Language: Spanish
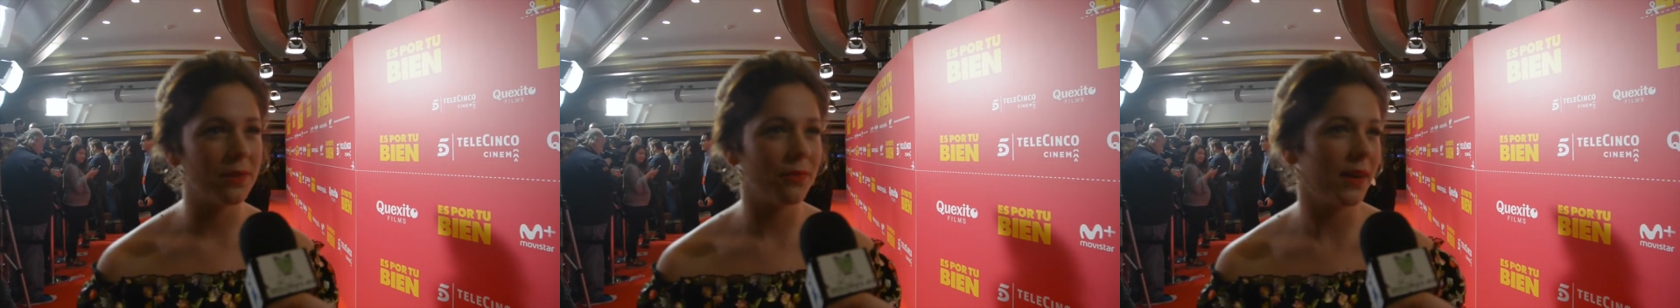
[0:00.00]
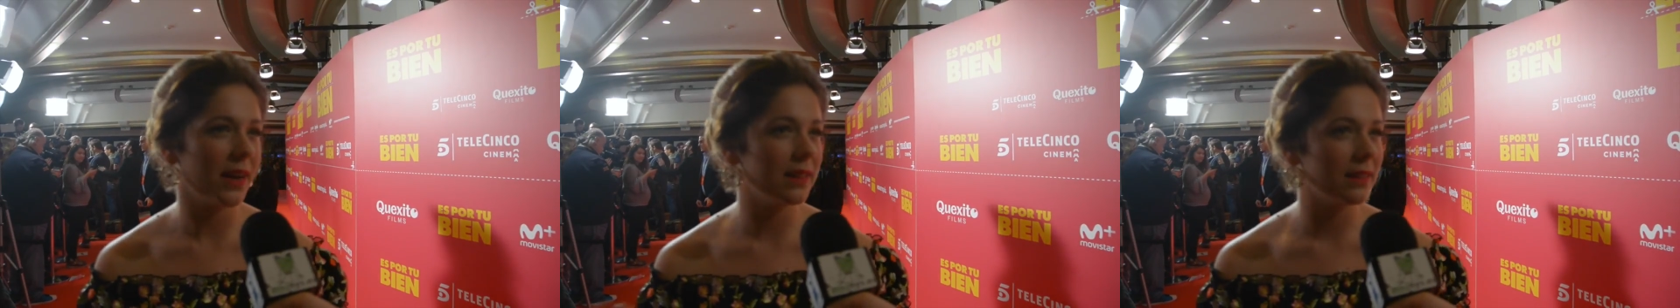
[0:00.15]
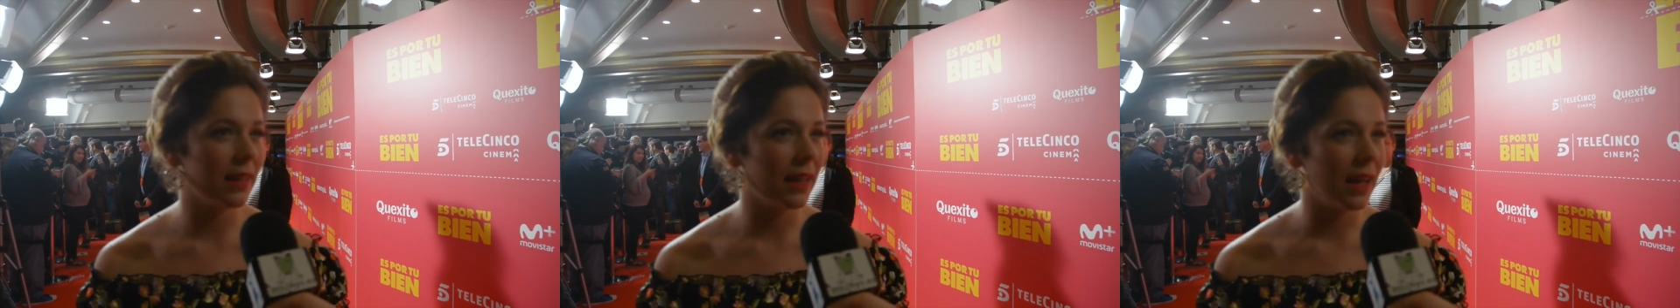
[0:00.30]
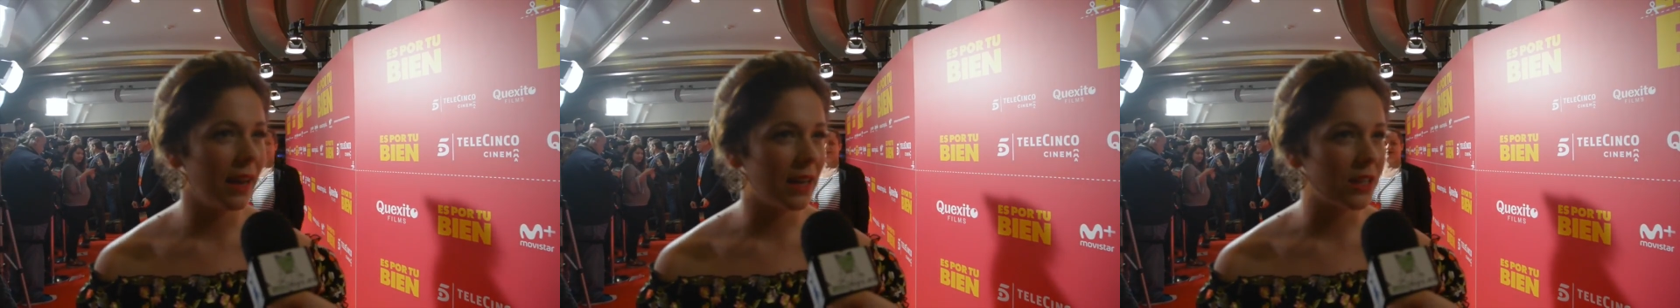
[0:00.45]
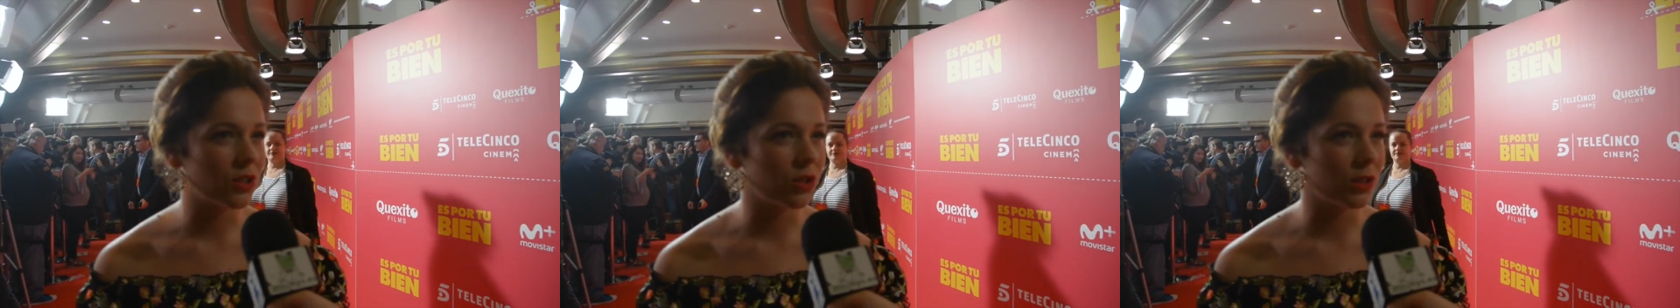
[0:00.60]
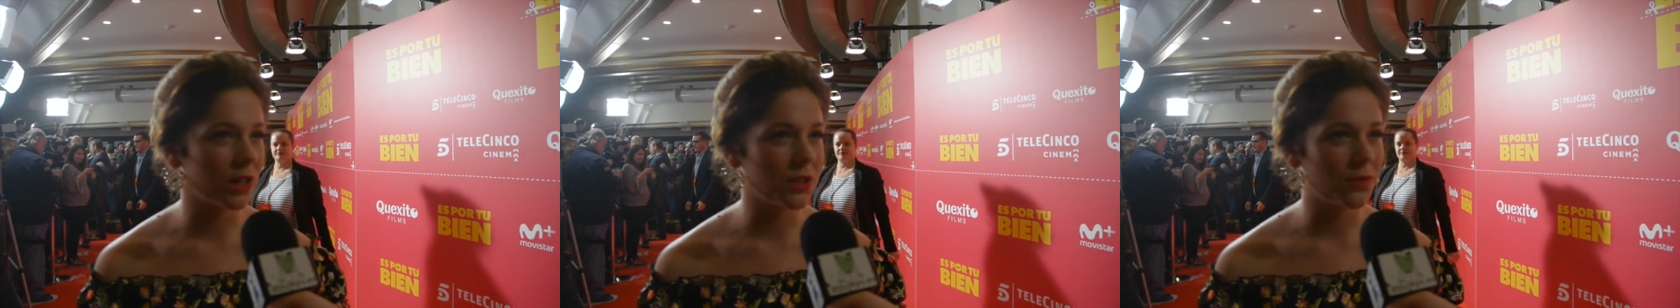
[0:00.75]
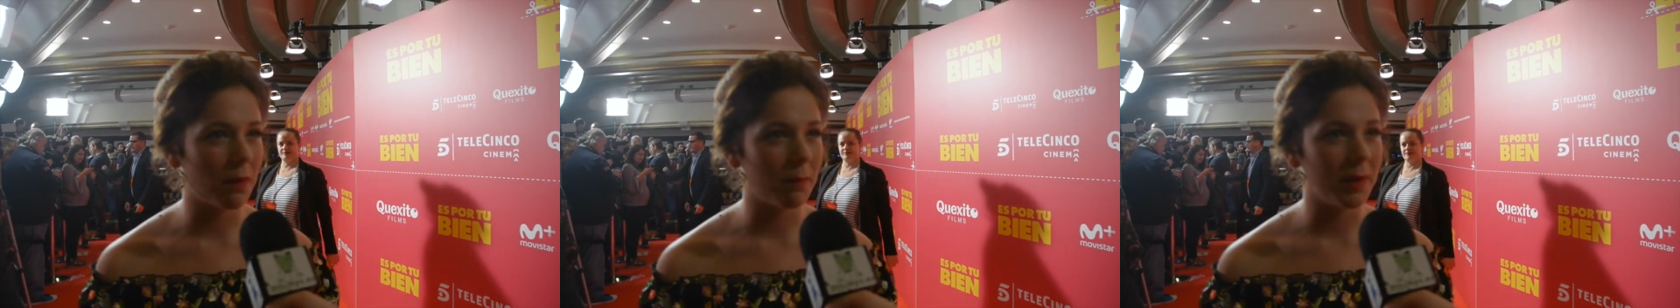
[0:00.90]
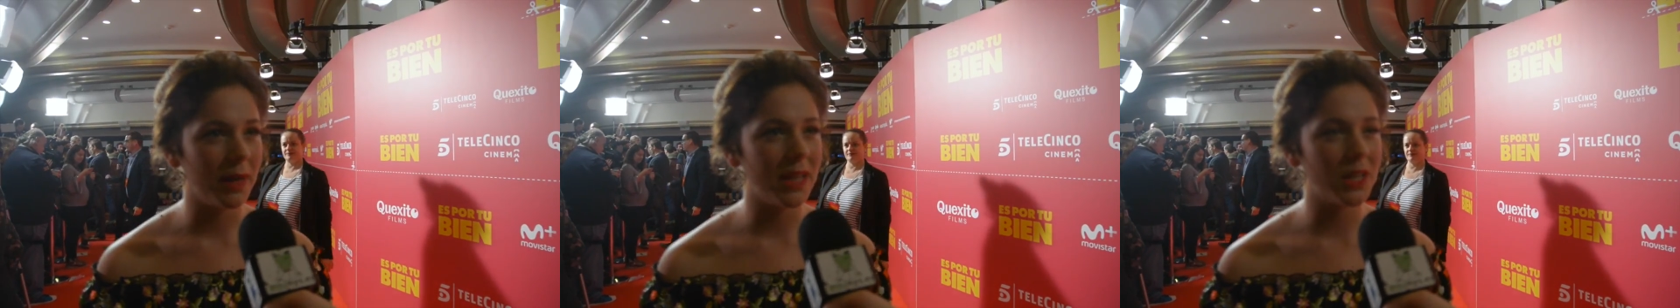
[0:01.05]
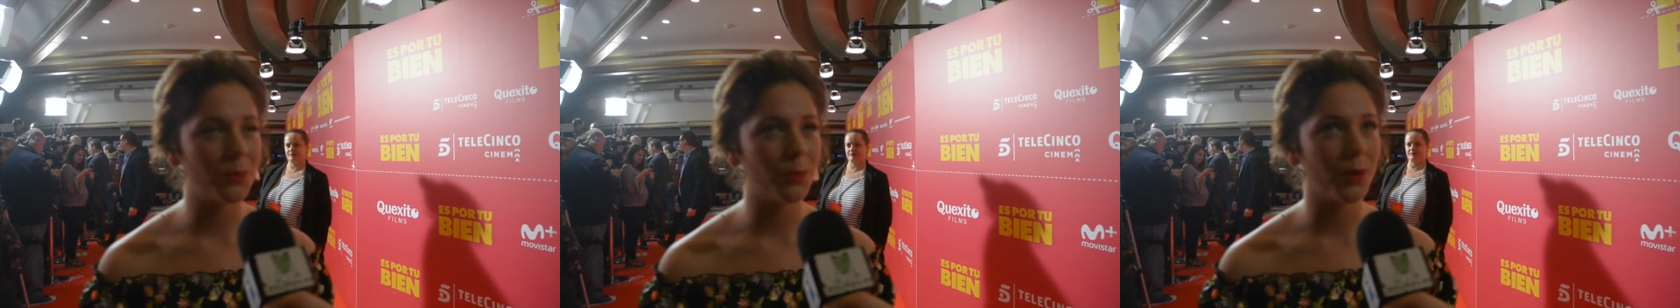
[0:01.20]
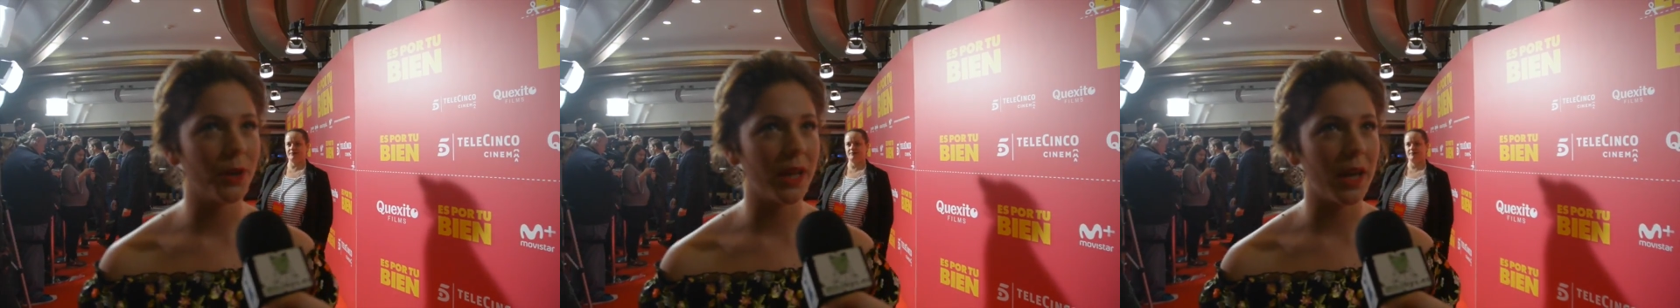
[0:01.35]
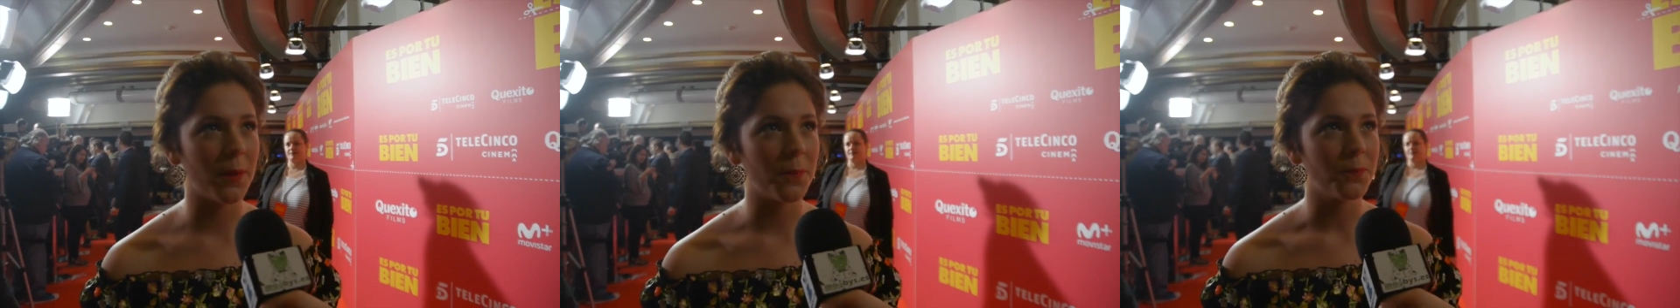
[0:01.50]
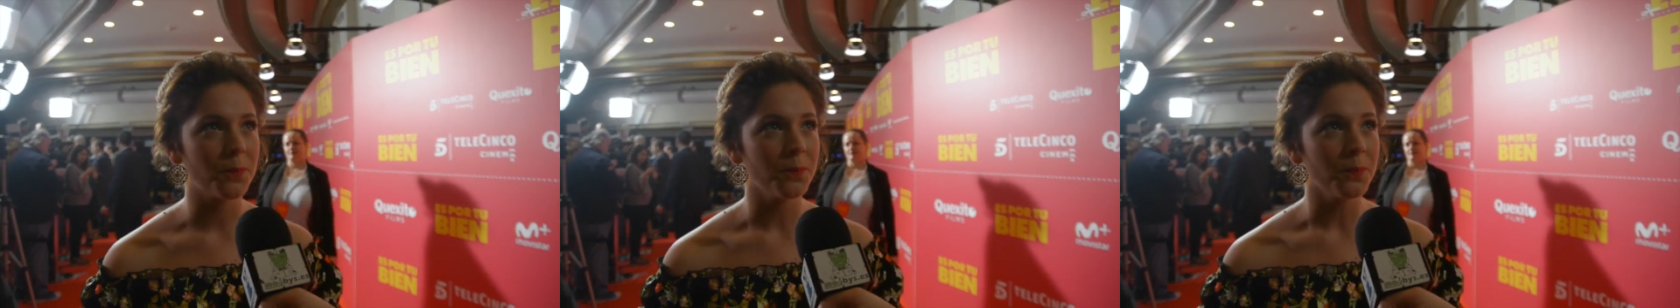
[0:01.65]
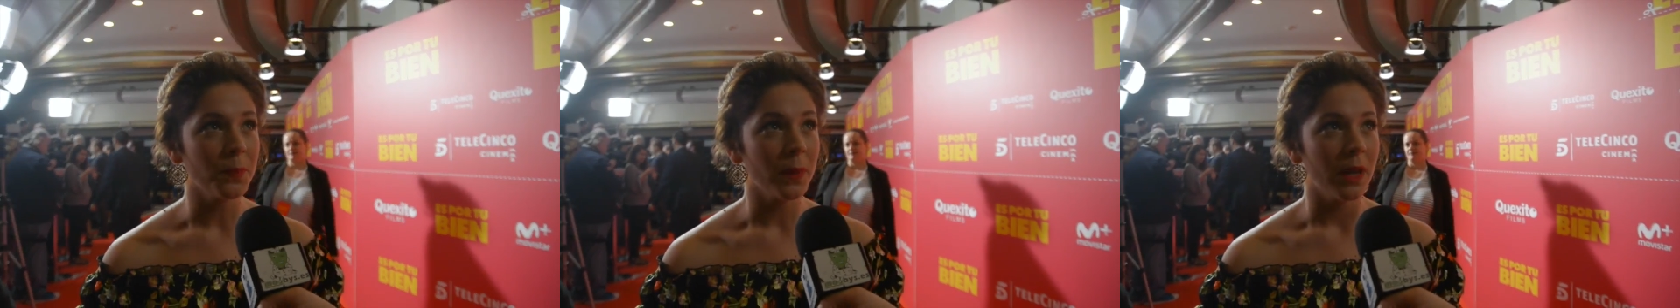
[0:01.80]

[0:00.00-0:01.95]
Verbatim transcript: diferente a las otras familias porque